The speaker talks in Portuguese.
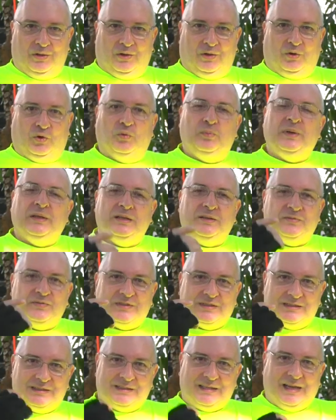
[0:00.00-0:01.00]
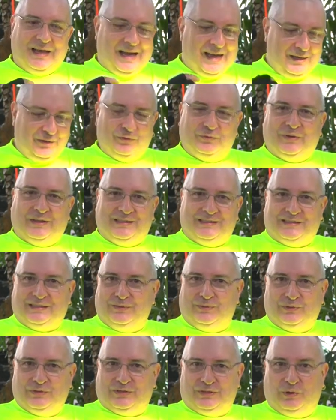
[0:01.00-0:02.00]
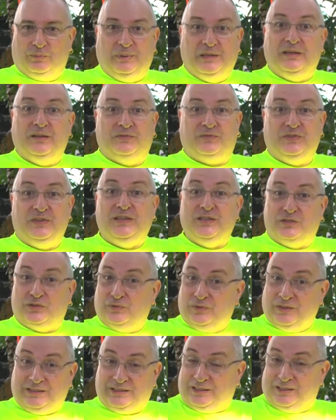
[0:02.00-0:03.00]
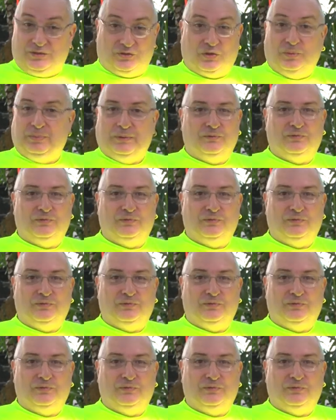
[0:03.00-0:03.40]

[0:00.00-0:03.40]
O beneficiário vai ser você, o benefício vai ser só para